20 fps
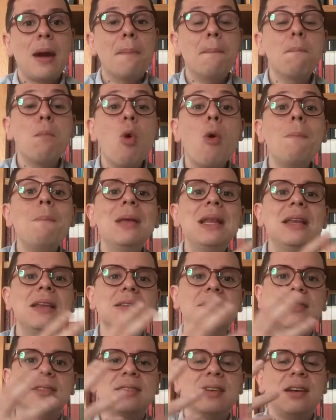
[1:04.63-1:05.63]

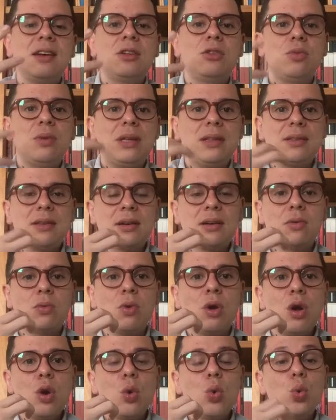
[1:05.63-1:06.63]
mobilizando
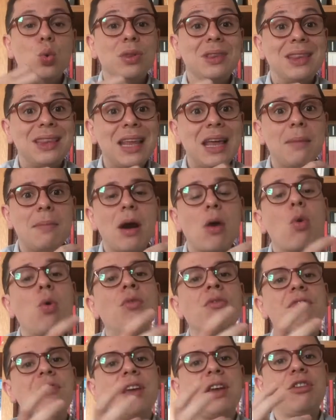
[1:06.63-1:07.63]
então o tema
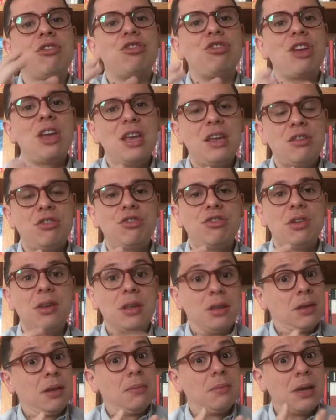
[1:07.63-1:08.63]
convergente
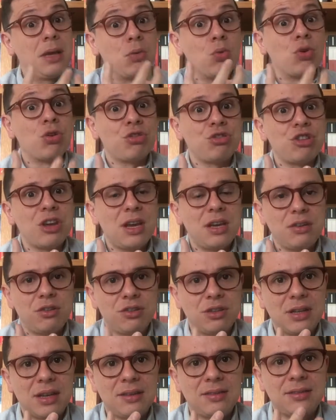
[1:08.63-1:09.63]
e também
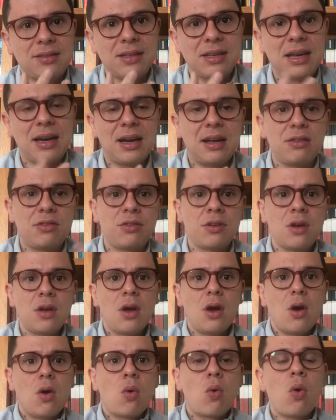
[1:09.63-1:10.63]
urgente das cidades
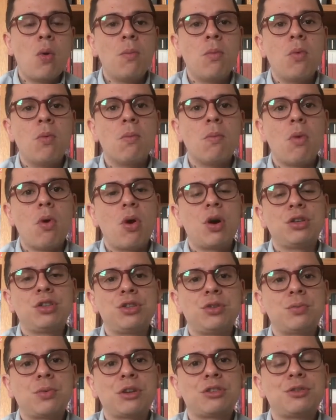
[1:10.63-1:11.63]
como um
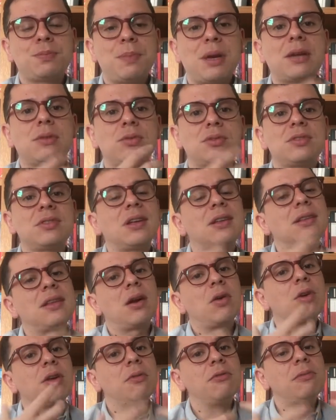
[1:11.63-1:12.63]
mote, um aspecto
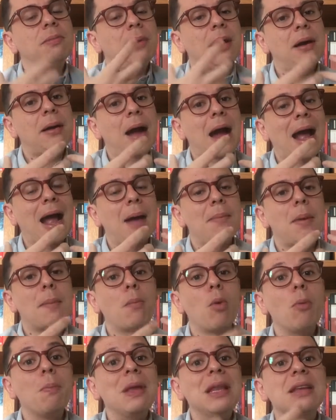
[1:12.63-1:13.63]
central que acaba
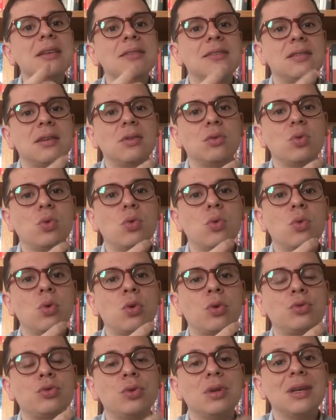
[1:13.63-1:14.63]
mobilizando o
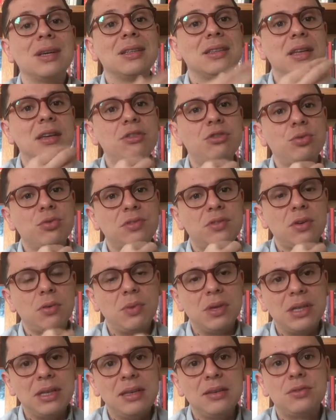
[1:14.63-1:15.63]
curso desde o
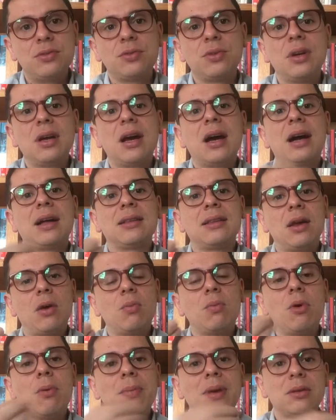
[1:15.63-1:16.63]
seu início até o
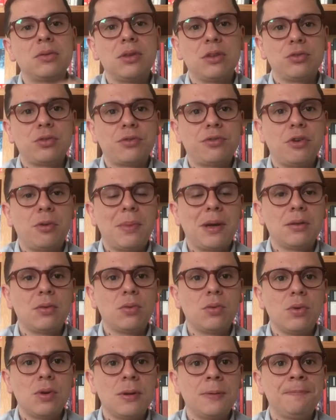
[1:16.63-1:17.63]
momento da sua
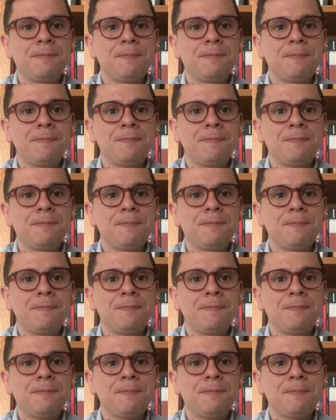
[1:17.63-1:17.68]
formatura.